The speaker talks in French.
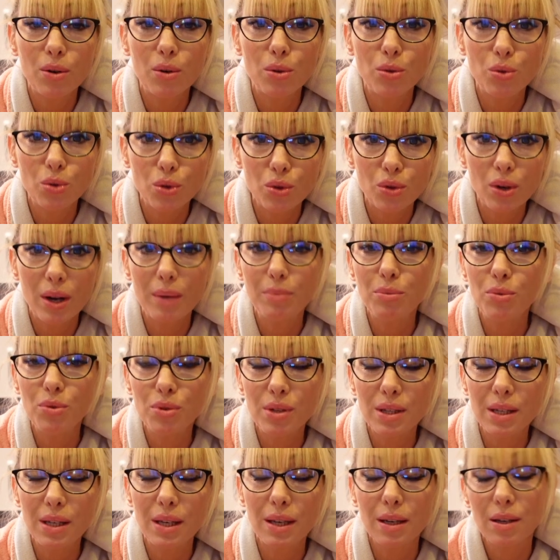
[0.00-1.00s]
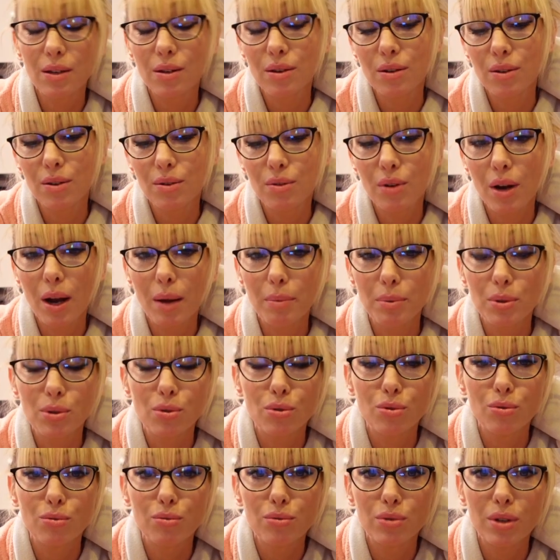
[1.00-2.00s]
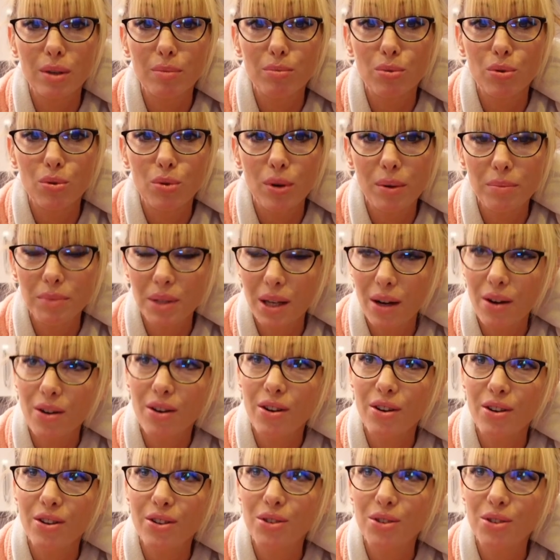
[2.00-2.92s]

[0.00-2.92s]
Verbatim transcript: autour de la musique, euh, voilà, parce que vous êtes beaucoup à me dire, ah,